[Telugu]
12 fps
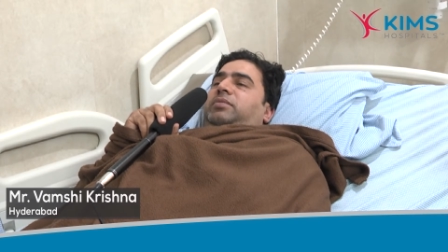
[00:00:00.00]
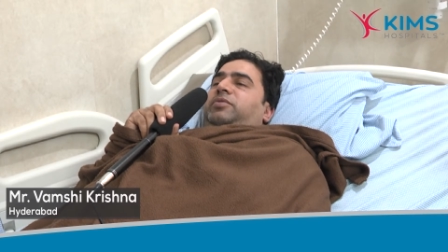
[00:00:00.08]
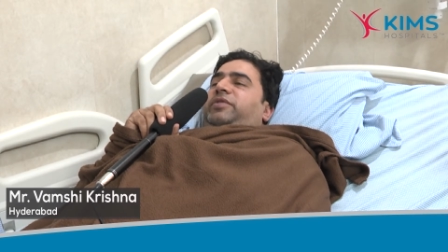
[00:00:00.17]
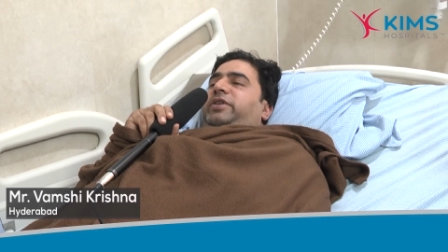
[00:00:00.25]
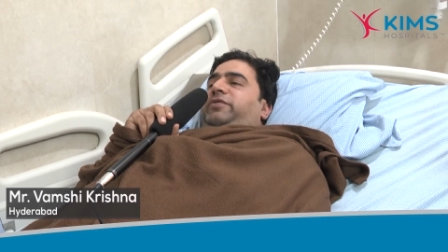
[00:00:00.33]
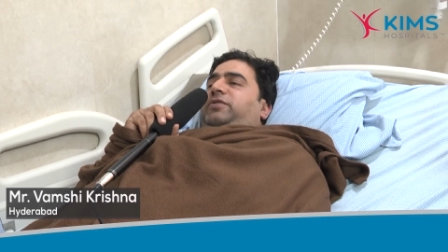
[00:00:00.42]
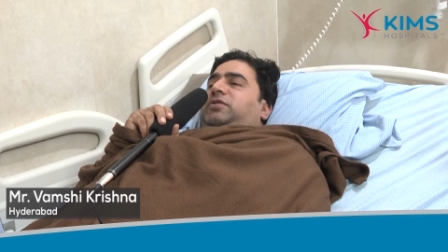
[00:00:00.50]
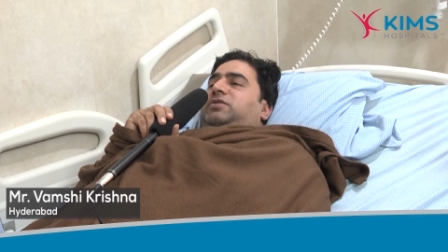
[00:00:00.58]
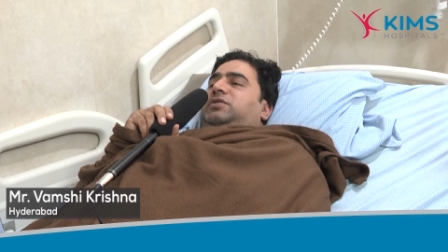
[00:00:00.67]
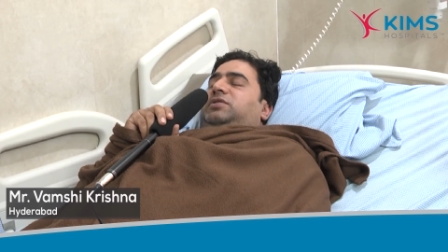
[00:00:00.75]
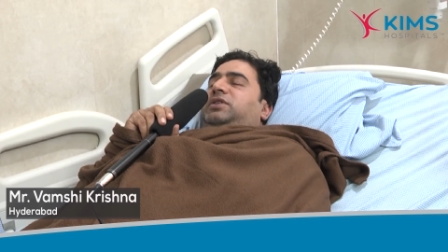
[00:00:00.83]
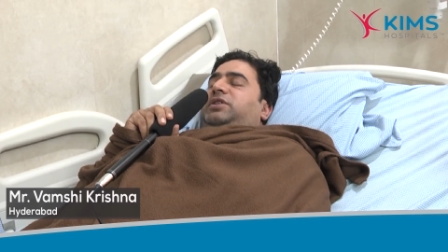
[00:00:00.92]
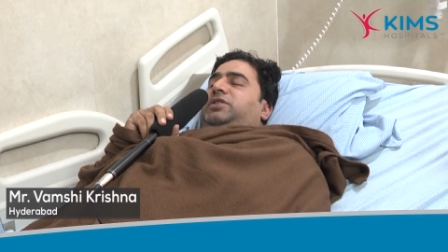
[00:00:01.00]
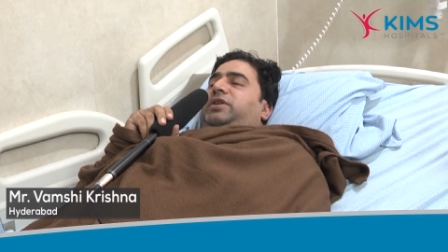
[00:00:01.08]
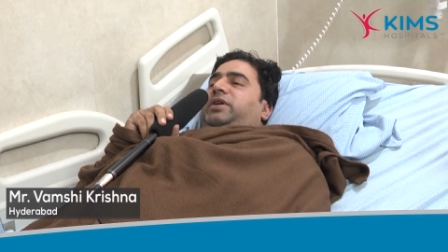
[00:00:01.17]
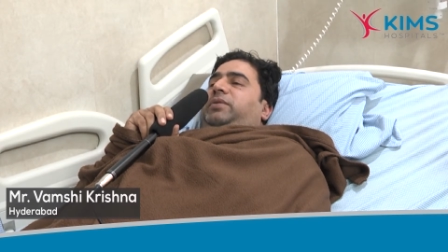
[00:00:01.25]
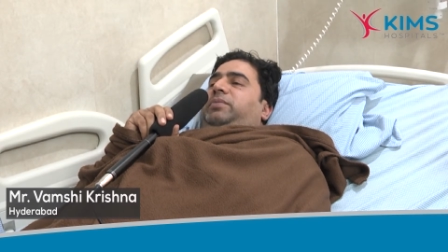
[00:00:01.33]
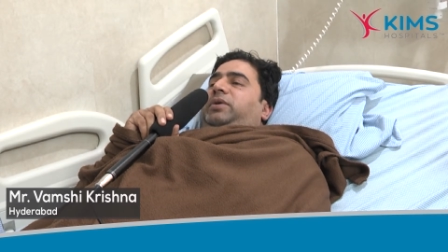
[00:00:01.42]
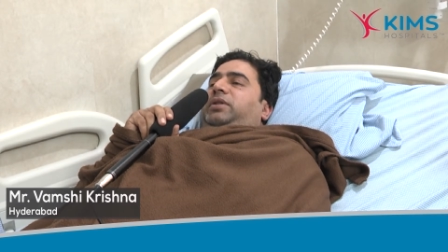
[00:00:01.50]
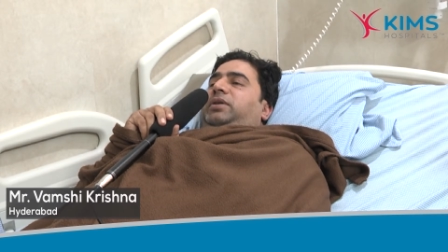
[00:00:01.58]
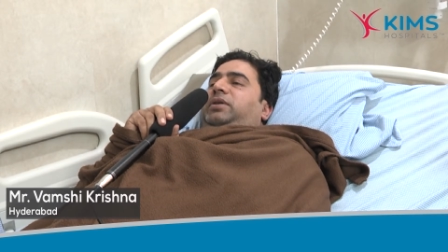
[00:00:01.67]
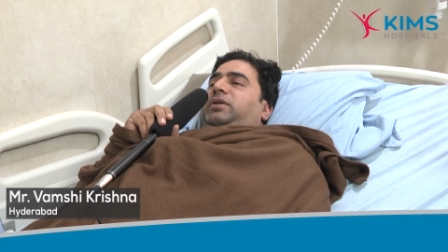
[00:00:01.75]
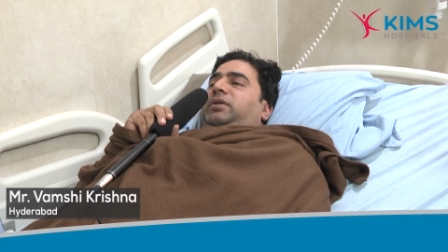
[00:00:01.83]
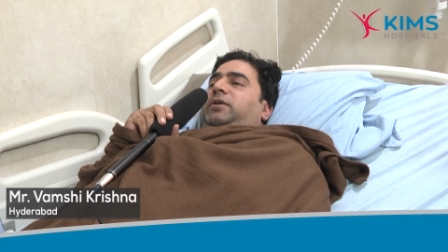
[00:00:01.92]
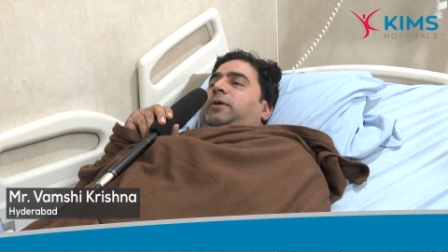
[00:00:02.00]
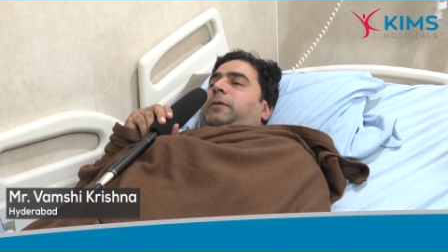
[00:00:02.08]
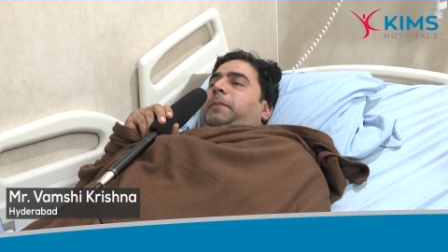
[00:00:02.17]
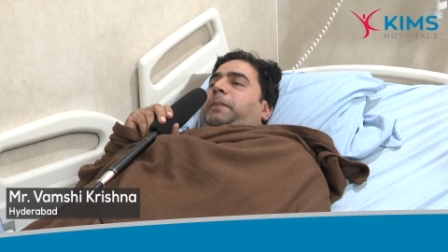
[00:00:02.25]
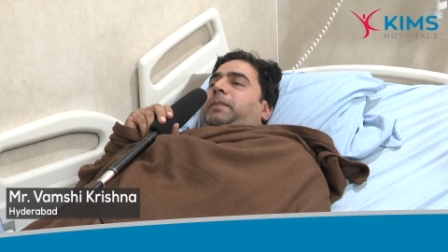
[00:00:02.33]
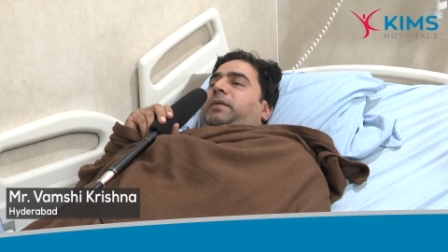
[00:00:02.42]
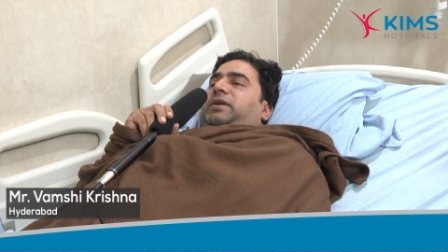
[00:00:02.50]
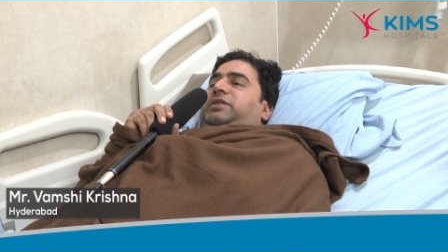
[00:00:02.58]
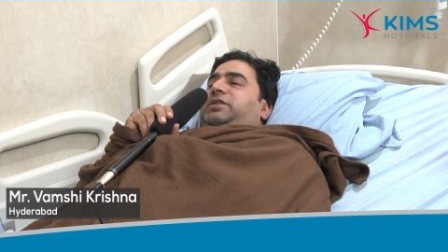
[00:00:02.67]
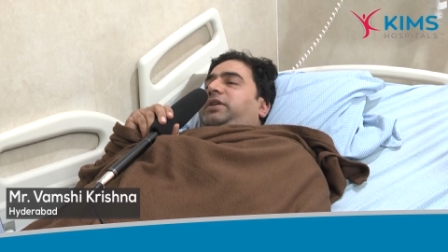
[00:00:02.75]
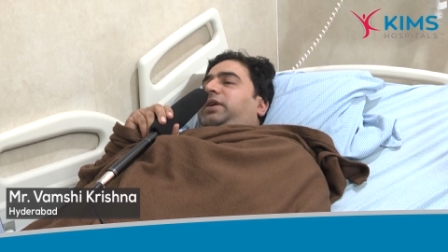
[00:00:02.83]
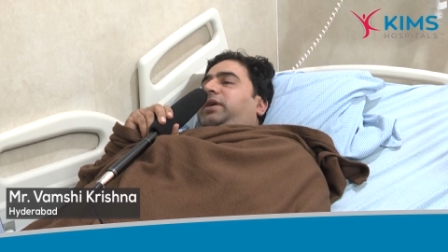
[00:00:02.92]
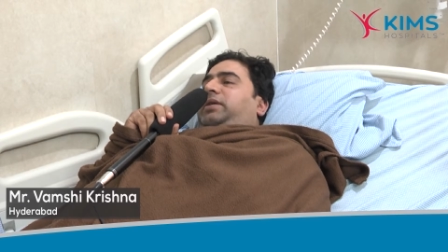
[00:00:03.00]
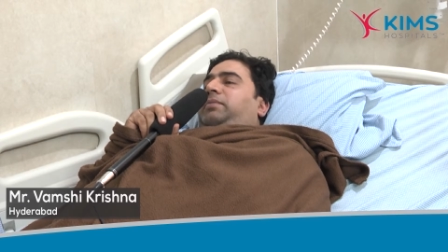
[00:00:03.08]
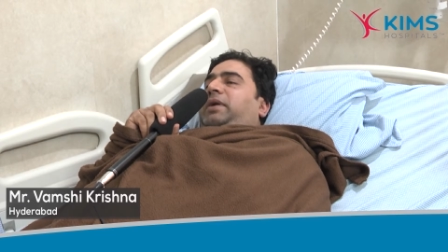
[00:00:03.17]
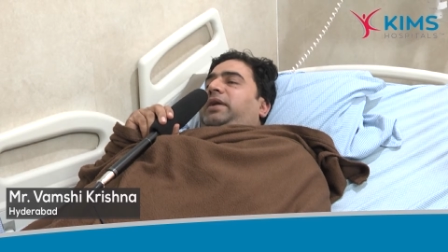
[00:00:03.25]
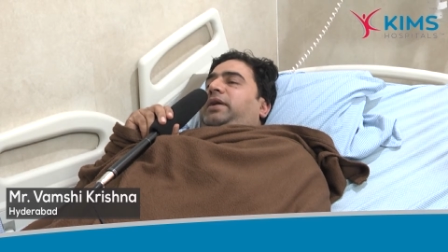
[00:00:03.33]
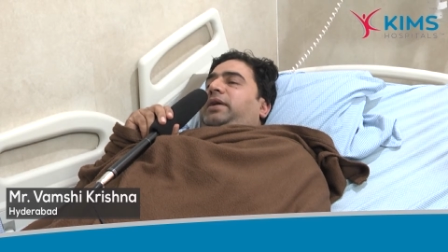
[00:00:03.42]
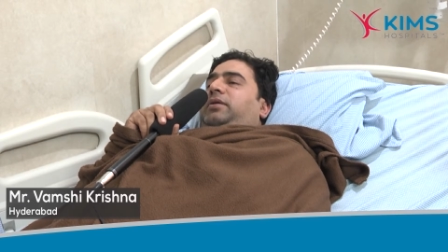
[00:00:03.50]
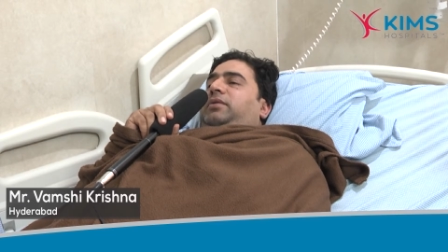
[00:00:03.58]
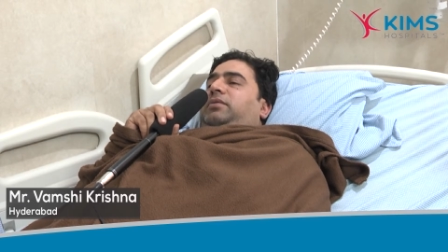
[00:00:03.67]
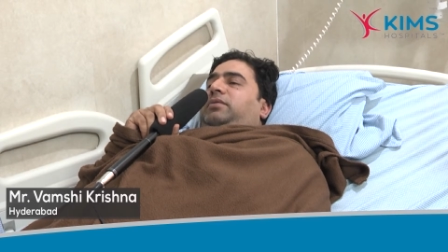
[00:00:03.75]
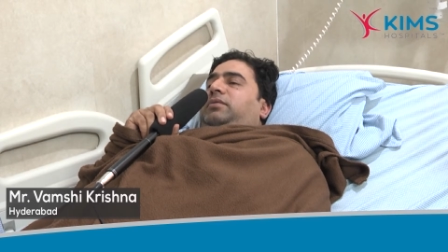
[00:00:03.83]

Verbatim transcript: ట్వంటీ ఫోర్ అవర్స్లో సర్జరీ అయిపోయింది సర్జరీ అయ్యి మళ్ళీ నేను